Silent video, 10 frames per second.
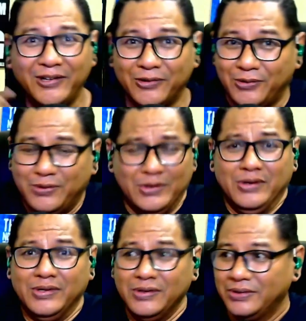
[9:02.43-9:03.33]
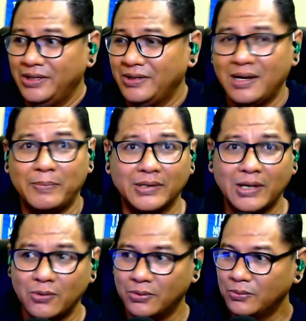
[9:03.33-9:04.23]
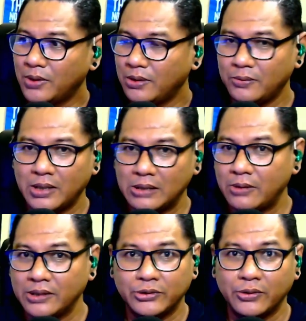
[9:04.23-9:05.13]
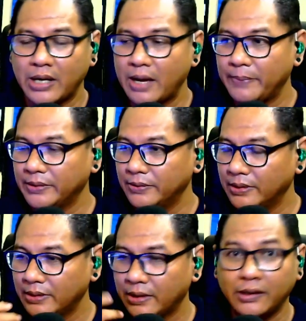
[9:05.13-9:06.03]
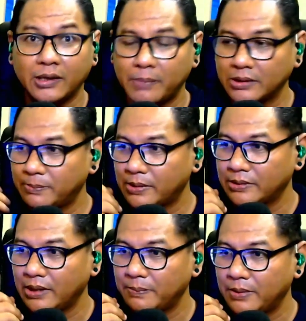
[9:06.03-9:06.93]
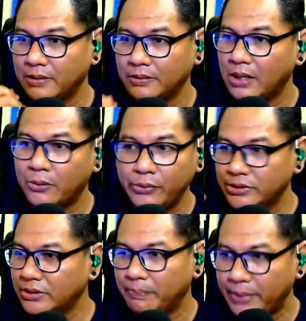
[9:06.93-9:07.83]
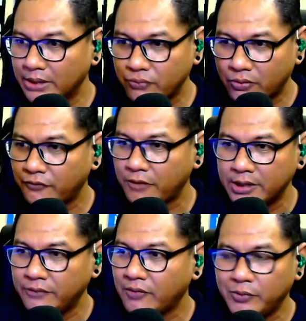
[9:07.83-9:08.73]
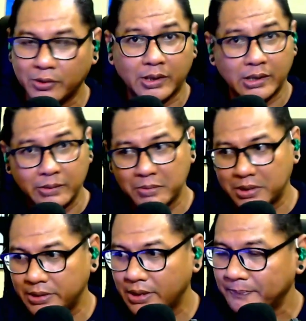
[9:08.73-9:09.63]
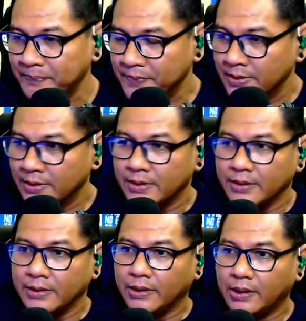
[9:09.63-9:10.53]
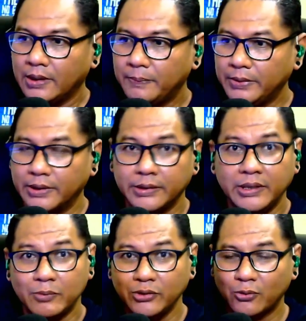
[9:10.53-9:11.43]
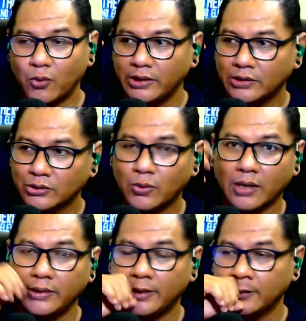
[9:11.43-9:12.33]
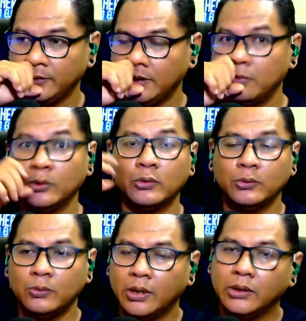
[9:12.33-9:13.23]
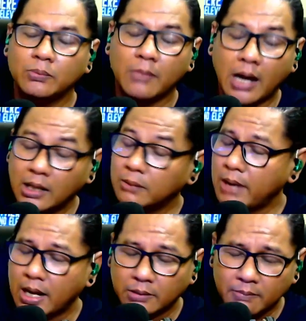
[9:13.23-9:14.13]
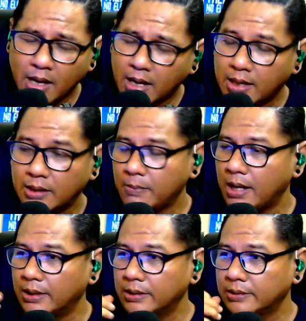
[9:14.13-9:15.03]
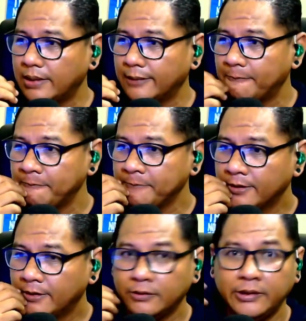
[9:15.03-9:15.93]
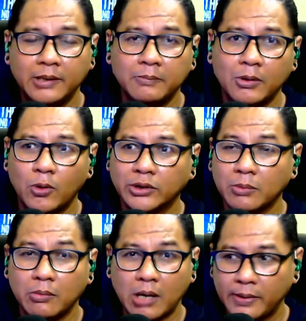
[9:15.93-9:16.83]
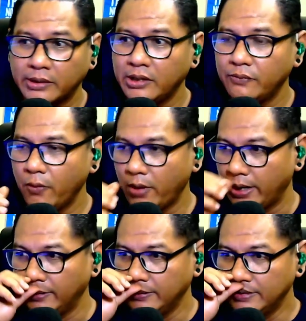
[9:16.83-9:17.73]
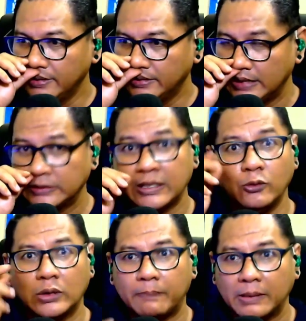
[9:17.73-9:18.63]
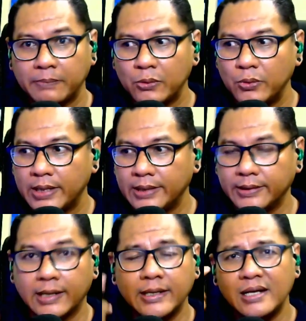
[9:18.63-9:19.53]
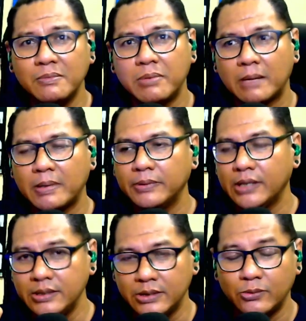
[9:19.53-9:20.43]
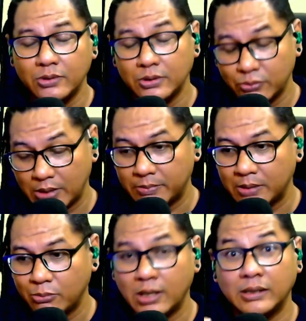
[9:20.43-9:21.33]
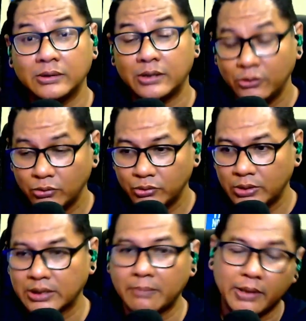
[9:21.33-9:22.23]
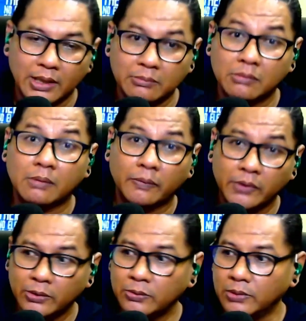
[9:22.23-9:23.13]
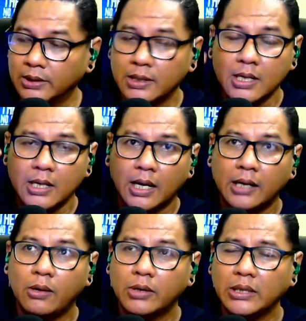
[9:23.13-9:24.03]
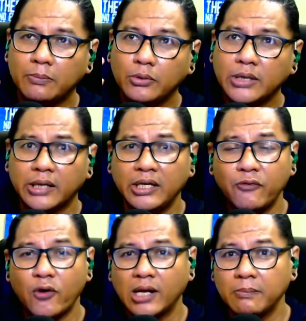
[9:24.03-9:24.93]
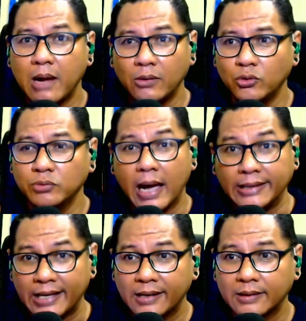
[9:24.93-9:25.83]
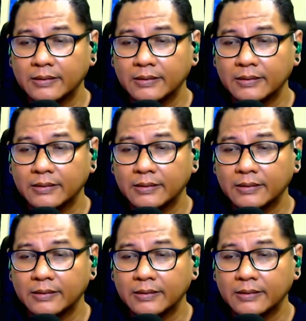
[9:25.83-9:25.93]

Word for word: I don't know kita nggak pernah tahu what, what is gonna happen gitu kan nanti ke depan seperti apa. Always the best for Fanny Fabiola karena memang dia apa ya dia punya kualitas suara yang yang menurut gue itu mahal banget mahal banget dan dia menguasai beberapa teknik vokal dan selalu tepat penggunaannya karena ada beberapa penyanyi gue suka menemukan dan sering gue juga sampaikan di beberapa video gue ada orang yang punya teknik vokal bagus banyak